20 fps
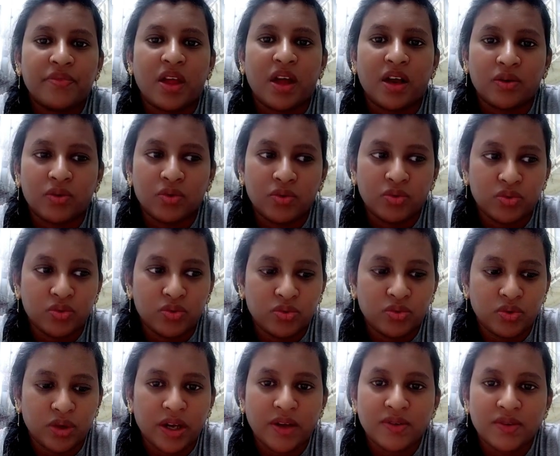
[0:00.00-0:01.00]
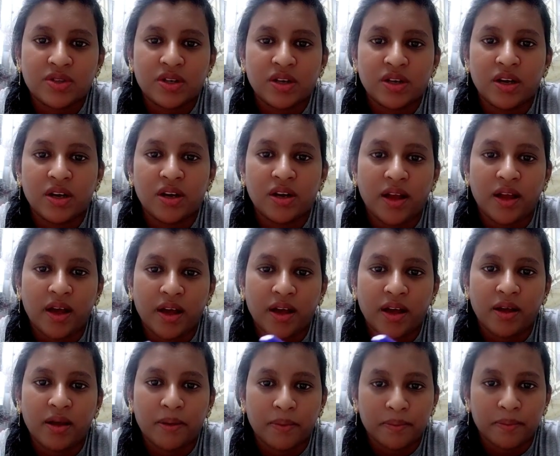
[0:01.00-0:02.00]
నాకు అనవసరంగా నా
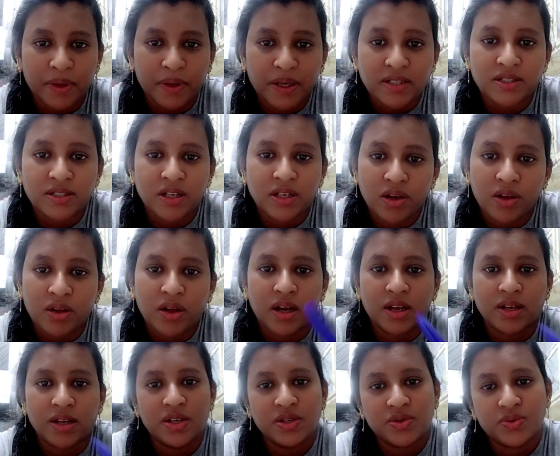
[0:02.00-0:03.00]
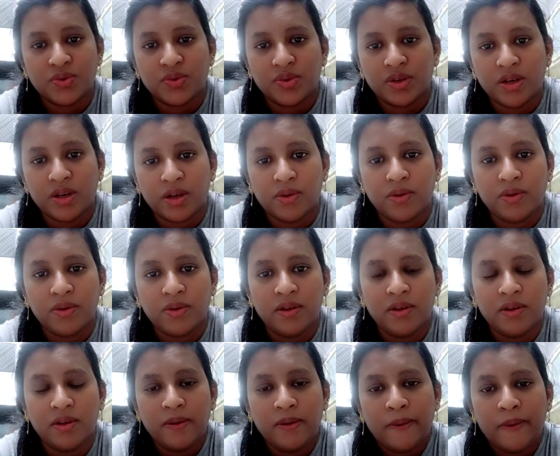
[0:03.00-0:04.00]
పర్సనల్లో కలవ చేసుకుంటున్నారు
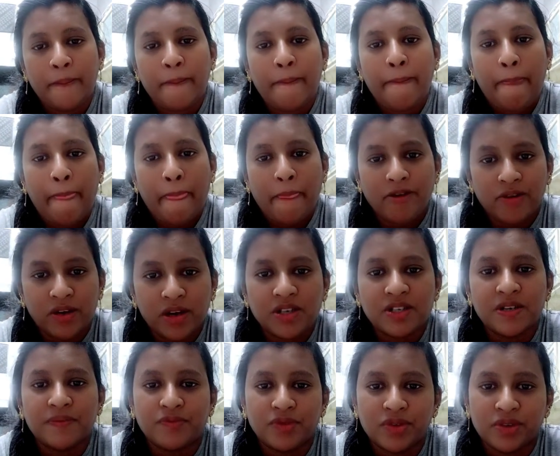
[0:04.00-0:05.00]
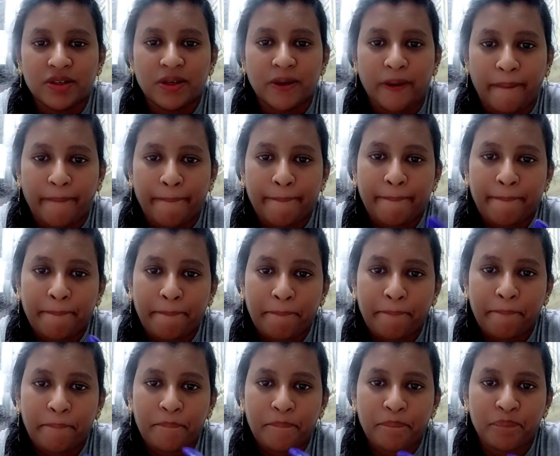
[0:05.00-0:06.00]
అలా చెప్తున్నాను
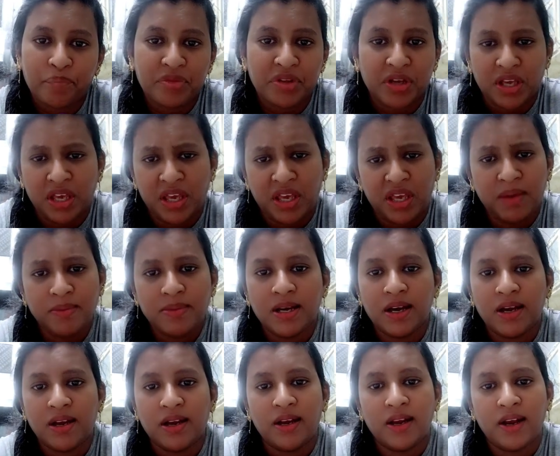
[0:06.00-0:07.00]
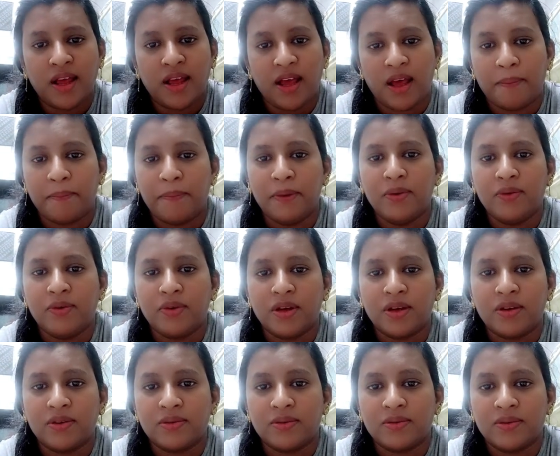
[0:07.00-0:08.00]
నాకు ఏం కావాలని నేను హ్యాపీగా
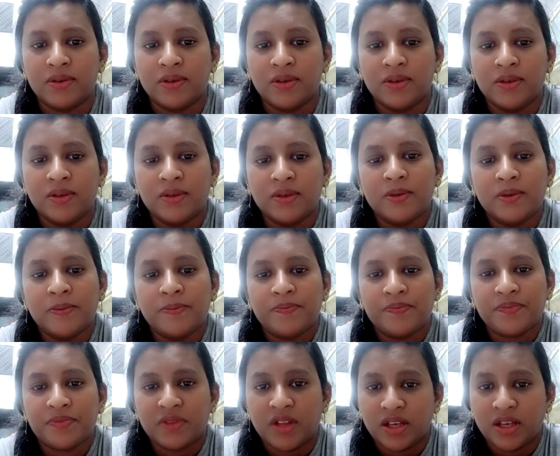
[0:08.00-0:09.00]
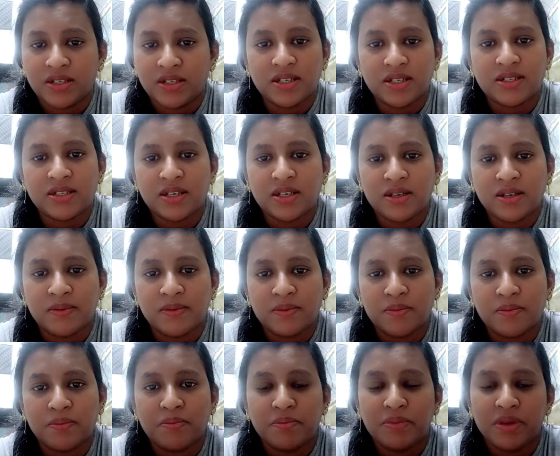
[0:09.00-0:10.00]
ఉన్నాను దయచేసి
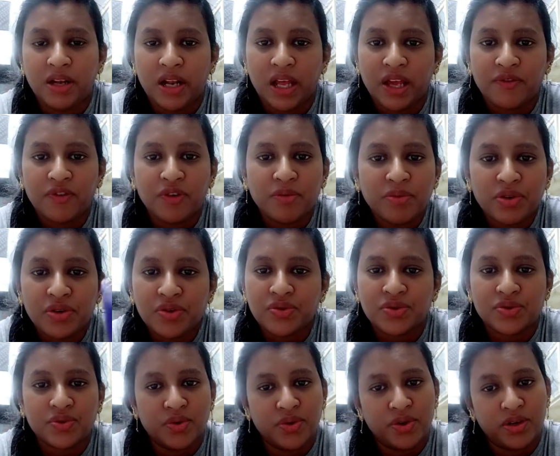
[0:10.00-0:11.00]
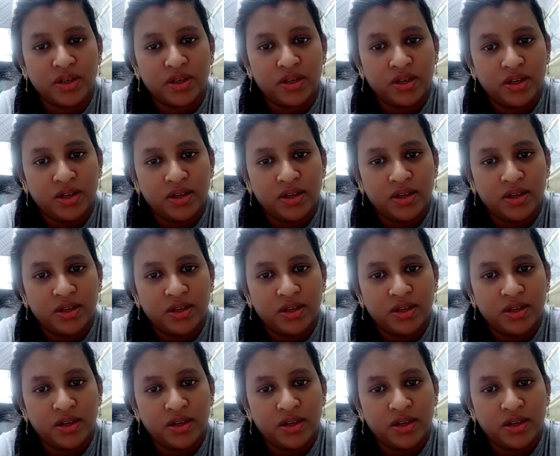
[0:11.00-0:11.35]
మీ లైఫ్ని మీరు చూసుకోండి